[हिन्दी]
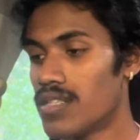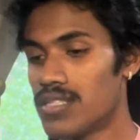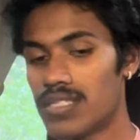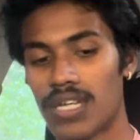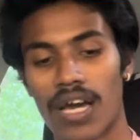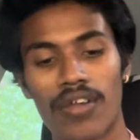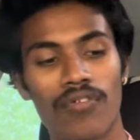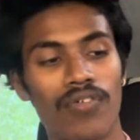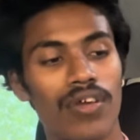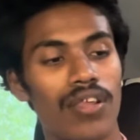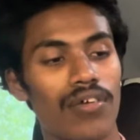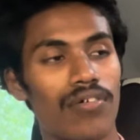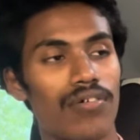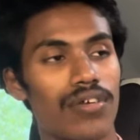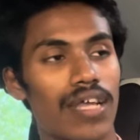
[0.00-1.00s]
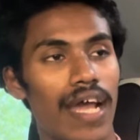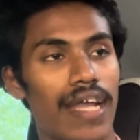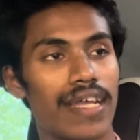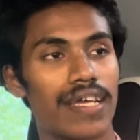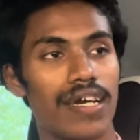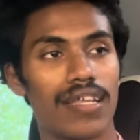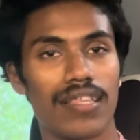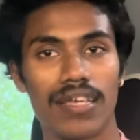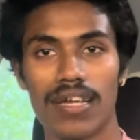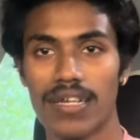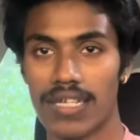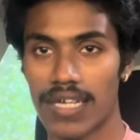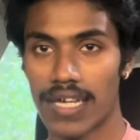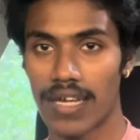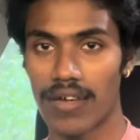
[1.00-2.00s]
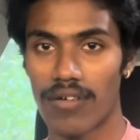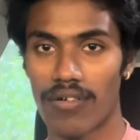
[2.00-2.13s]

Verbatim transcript: चारों व्हील को टाइट कर दिया ठीक है